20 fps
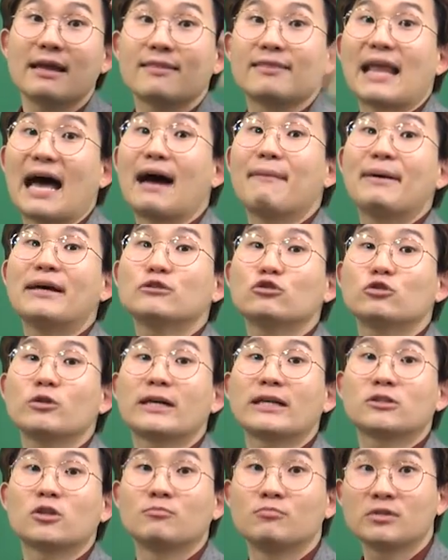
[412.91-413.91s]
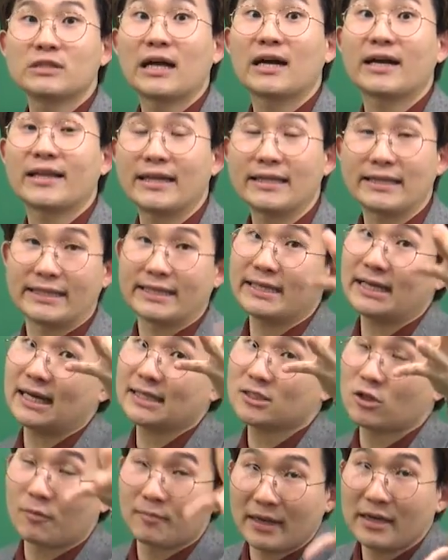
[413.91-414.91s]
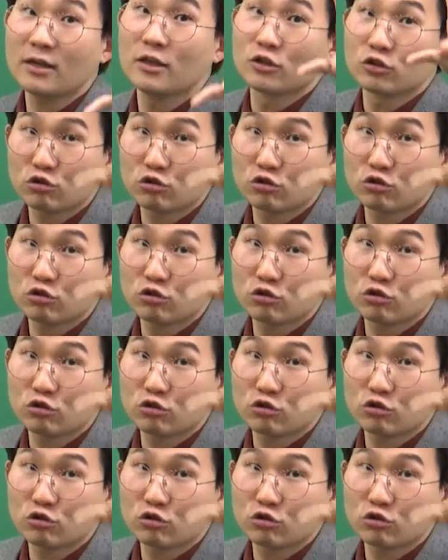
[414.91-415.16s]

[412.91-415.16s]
나만 수학의 전문가가 아니라 네가 정말